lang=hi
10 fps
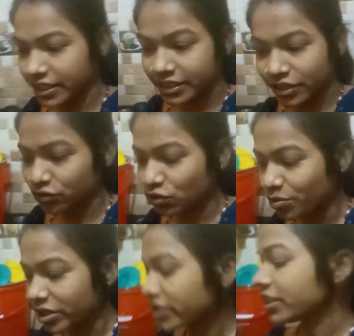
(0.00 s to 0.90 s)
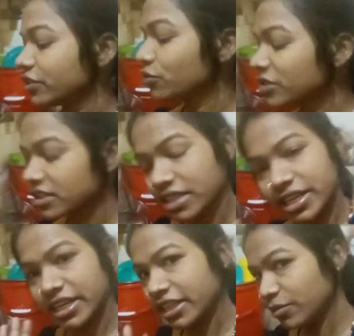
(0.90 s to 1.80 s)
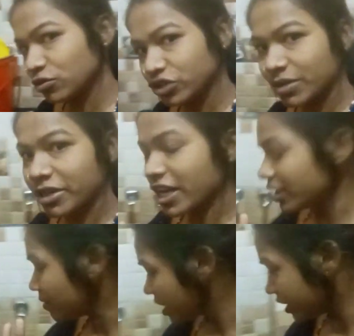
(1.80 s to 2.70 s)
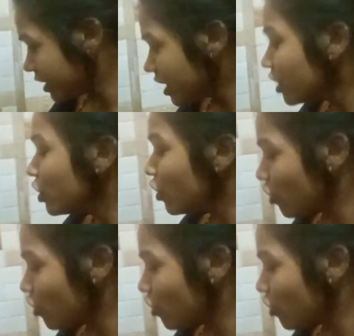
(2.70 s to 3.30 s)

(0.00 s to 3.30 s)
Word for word: लग गया तो उसको बंद कर दी बस करेला की भुजिया बनानी बाकी है